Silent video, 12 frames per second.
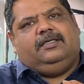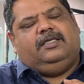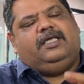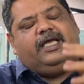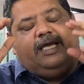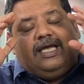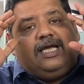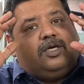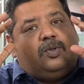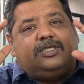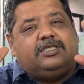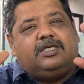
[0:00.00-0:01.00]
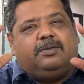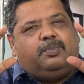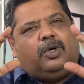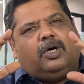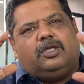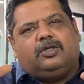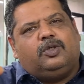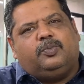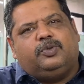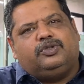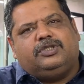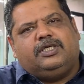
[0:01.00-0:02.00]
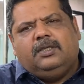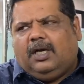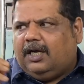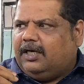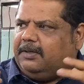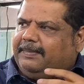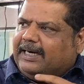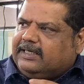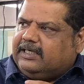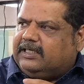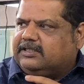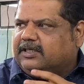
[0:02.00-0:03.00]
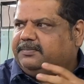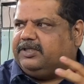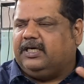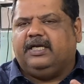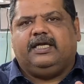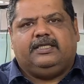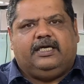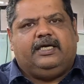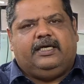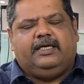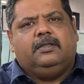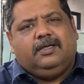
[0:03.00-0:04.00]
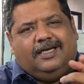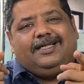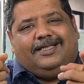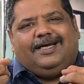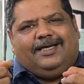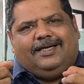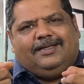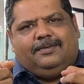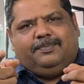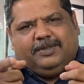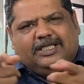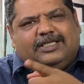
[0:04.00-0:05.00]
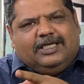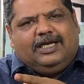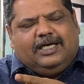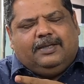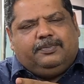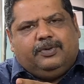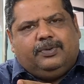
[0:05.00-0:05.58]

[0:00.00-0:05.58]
ये एक क्वेश्चन बहुत लोग पूछते हैं अगर बैक्टीरिया सब जगह रहता है रहता है पता चलेगा आपको